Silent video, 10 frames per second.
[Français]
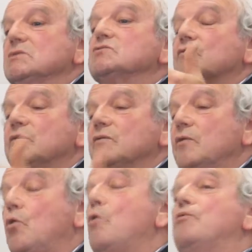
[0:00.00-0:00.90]
sont
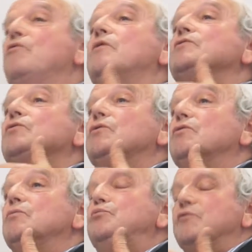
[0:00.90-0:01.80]
vivants, on peut vendre
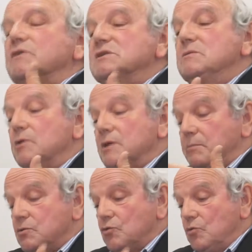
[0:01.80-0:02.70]
plus facilement les
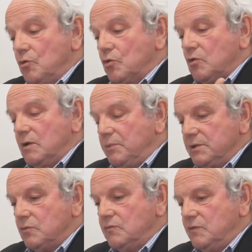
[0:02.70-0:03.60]
peintres morts que les
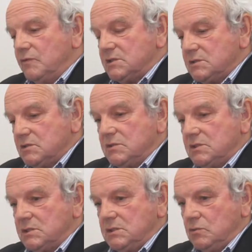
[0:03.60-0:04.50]
peintres vivants, ça c'est une
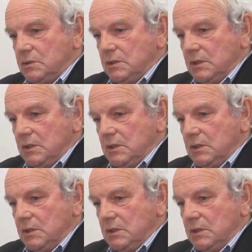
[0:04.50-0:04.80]
certitude.